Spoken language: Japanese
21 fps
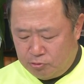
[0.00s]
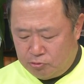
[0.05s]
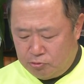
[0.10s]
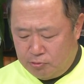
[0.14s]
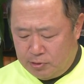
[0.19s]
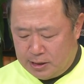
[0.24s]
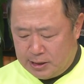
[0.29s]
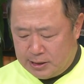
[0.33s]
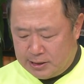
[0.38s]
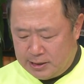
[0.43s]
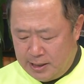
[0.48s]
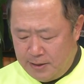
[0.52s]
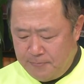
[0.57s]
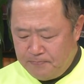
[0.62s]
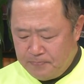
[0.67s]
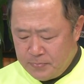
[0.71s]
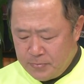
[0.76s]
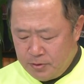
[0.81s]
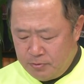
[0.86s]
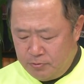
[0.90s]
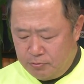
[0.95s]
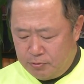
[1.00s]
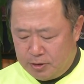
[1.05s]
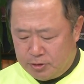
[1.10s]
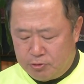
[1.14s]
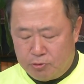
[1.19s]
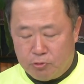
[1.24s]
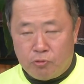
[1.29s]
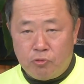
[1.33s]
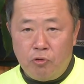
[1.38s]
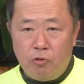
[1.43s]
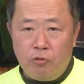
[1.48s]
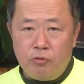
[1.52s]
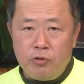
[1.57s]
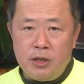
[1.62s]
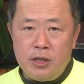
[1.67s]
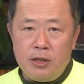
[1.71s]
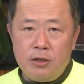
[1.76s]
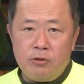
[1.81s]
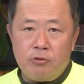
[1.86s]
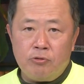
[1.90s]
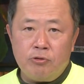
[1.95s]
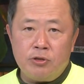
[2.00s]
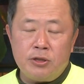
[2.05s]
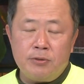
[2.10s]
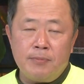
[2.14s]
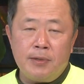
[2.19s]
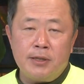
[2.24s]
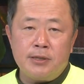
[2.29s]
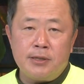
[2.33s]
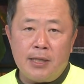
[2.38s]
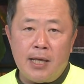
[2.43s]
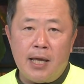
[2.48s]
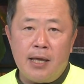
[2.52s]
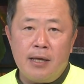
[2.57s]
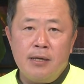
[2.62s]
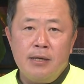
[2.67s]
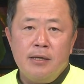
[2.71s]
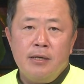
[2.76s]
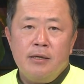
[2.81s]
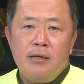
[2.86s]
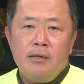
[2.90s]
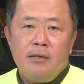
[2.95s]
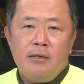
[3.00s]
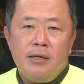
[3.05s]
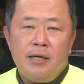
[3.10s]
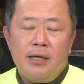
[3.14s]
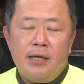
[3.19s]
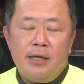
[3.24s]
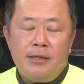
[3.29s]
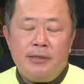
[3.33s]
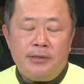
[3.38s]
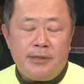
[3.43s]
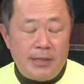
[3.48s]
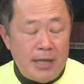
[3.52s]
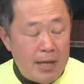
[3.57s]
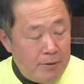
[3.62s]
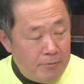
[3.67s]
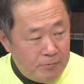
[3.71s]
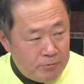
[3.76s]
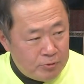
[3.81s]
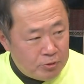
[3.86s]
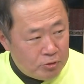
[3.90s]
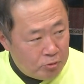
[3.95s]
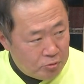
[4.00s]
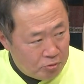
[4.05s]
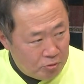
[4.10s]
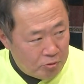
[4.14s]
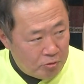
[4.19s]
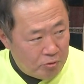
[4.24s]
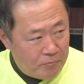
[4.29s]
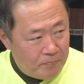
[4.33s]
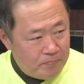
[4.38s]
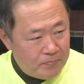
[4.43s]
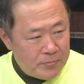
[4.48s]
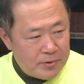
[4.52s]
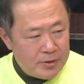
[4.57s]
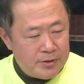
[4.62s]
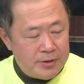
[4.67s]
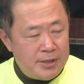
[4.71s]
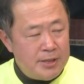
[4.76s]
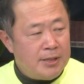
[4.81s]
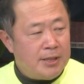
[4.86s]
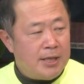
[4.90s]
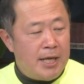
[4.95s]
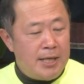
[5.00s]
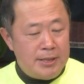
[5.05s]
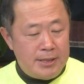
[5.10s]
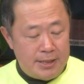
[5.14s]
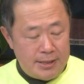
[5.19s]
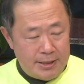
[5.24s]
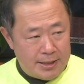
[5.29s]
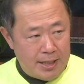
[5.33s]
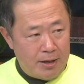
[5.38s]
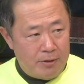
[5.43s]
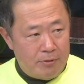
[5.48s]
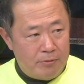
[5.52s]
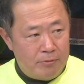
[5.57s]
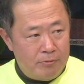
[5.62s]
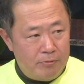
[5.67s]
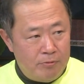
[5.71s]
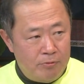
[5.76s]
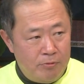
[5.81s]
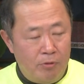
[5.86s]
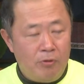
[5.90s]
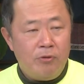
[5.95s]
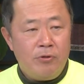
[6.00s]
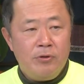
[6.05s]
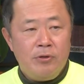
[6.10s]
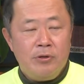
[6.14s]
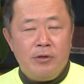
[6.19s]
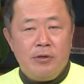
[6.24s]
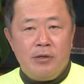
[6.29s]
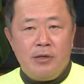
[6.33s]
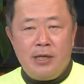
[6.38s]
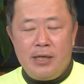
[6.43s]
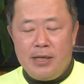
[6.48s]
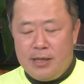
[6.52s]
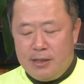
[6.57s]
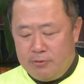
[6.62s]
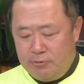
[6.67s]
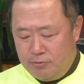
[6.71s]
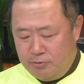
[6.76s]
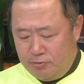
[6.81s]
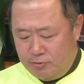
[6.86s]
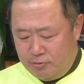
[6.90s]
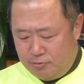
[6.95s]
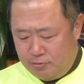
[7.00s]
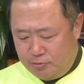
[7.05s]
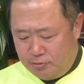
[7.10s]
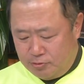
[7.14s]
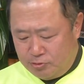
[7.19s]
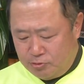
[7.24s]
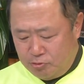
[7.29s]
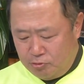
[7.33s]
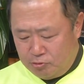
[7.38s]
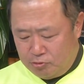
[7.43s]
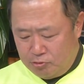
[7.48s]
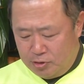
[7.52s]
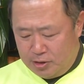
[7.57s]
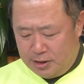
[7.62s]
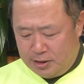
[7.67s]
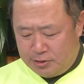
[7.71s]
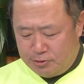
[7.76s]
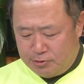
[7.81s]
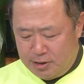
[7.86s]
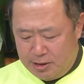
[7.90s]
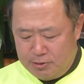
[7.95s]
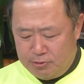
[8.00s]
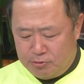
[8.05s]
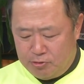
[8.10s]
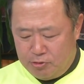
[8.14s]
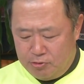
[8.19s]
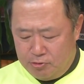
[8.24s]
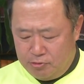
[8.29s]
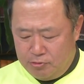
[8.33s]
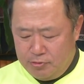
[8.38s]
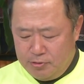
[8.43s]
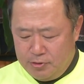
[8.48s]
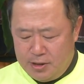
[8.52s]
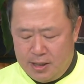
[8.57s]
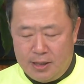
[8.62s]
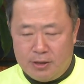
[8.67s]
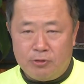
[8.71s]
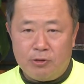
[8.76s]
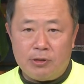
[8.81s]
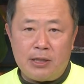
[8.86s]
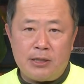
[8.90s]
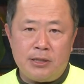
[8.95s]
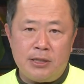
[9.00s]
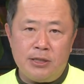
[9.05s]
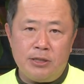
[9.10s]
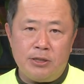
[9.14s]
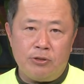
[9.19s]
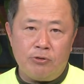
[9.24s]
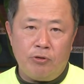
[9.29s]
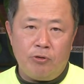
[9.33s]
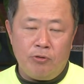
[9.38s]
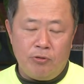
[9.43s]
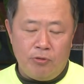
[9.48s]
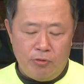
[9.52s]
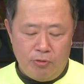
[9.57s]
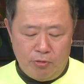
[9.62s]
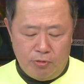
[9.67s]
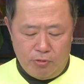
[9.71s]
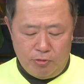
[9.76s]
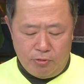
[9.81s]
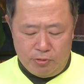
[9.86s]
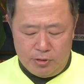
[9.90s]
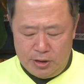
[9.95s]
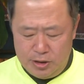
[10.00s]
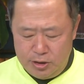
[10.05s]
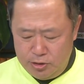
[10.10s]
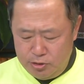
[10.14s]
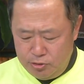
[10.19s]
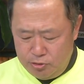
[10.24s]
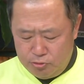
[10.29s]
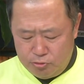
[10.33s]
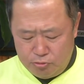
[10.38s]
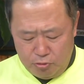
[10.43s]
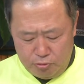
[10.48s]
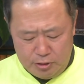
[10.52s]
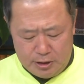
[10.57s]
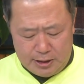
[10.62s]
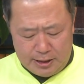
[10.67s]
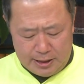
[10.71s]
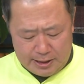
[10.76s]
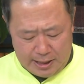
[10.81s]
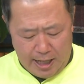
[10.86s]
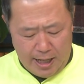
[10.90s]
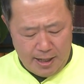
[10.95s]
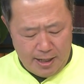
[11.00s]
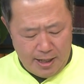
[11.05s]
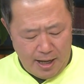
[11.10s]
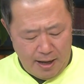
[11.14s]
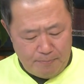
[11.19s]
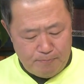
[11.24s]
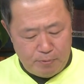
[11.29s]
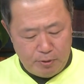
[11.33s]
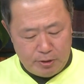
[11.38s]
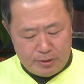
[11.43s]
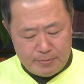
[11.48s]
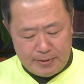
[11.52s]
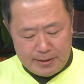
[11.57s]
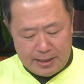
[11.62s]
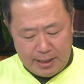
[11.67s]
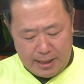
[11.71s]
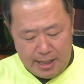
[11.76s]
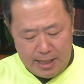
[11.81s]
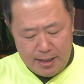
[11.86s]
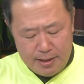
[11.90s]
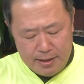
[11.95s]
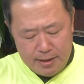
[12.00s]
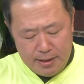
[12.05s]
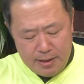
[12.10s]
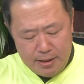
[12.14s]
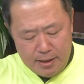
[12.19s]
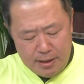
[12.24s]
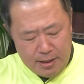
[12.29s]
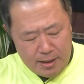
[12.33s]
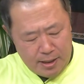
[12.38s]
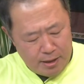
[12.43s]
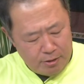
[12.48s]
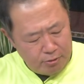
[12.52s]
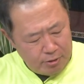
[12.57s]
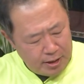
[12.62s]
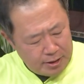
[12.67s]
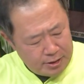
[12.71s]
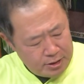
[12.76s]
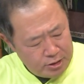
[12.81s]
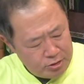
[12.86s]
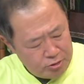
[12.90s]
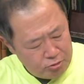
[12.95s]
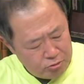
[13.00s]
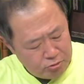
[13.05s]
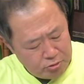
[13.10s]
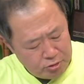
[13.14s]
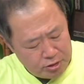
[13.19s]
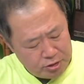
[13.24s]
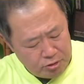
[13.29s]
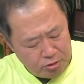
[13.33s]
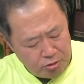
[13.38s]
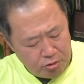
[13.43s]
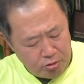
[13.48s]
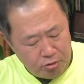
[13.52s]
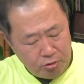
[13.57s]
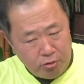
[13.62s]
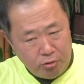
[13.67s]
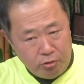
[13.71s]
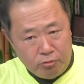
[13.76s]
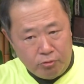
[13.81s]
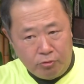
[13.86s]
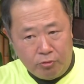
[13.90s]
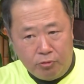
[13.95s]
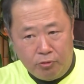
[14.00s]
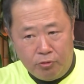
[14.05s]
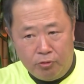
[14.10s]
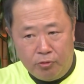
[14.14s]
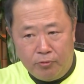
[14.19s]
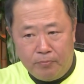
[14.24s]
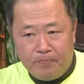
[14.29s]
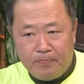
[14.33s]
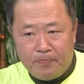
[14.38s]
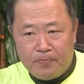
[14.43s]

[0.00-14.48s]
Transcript: 統はですね、今度はその後任としまして、前副総統の陳建仁さんをこの総統に据えるという、そういった人事を25日ですか発表しましたね。これは26日のこの